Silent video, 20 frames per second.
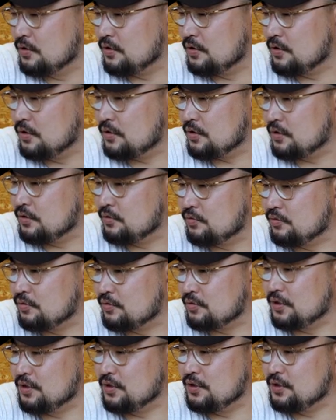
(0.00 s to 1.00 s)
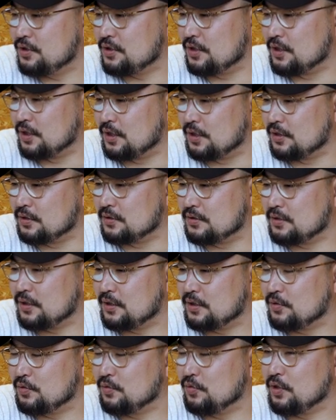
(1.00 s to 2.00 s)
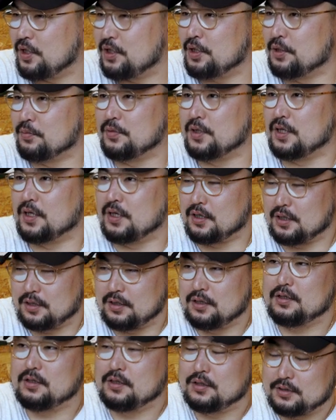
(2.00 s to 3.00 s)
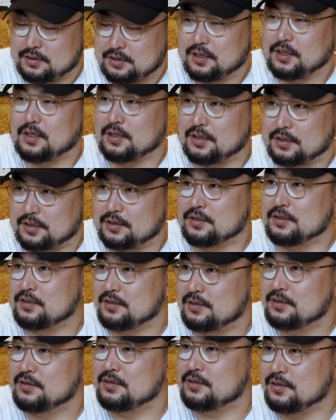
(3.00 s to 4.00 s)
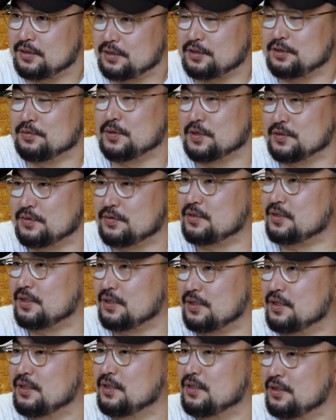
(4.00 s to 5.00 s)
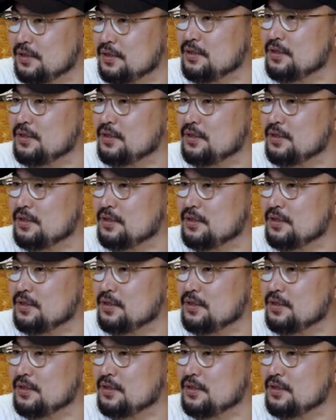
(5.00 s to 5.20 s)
大体その生地が在庫あればはいできますね、えー、